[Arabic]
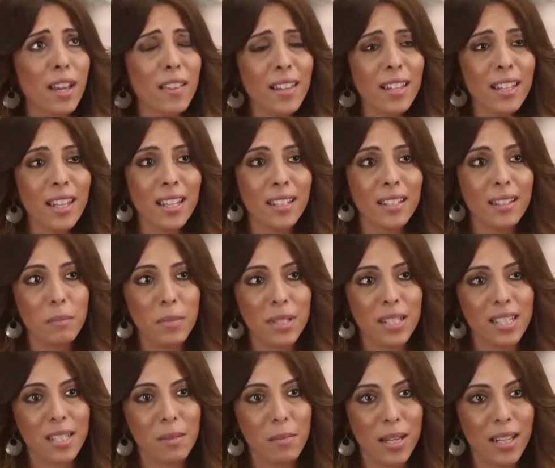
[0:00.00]
فهذا كان
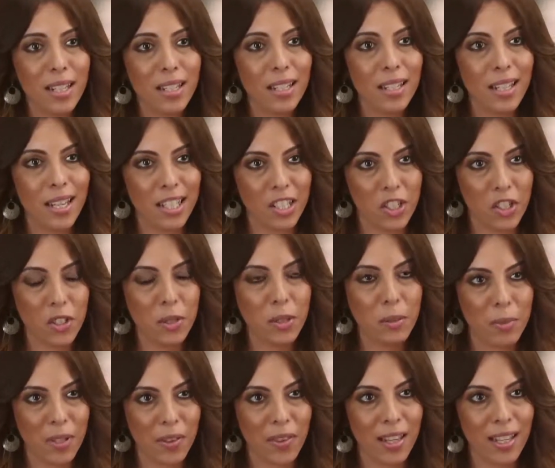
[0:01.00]
بالنسبه لي يعني
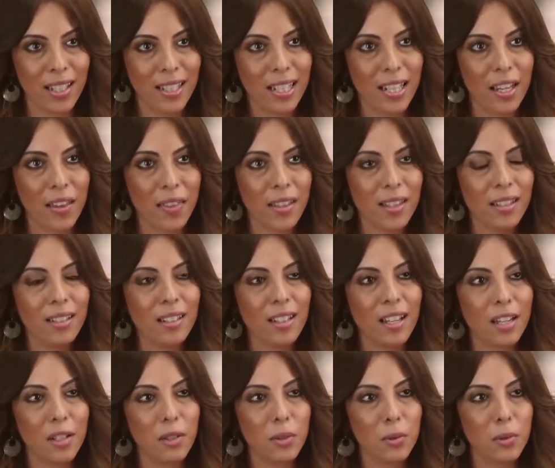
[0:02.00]
شيء بيضايقني كثير
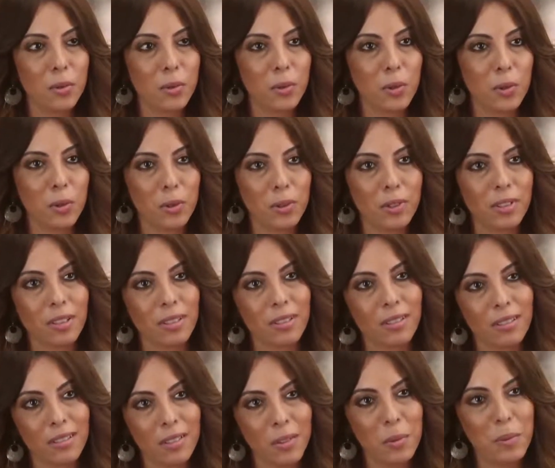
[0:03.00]
لانه
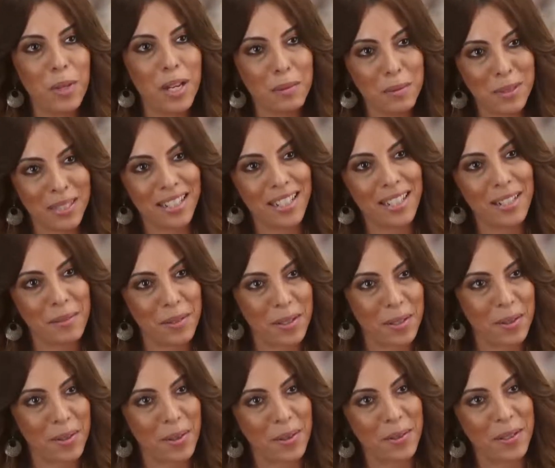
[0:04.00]
كنت كل ما احب اتكلم
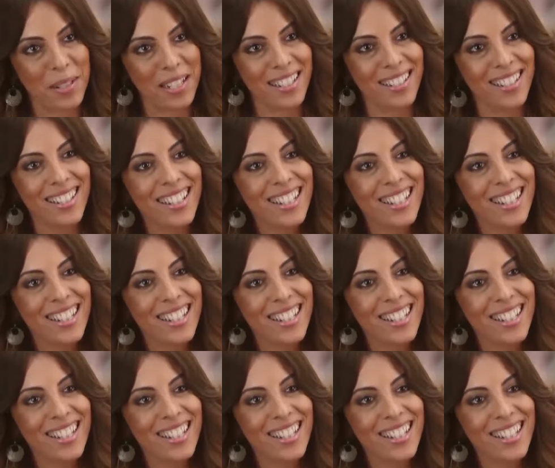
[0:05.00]
عن الثوره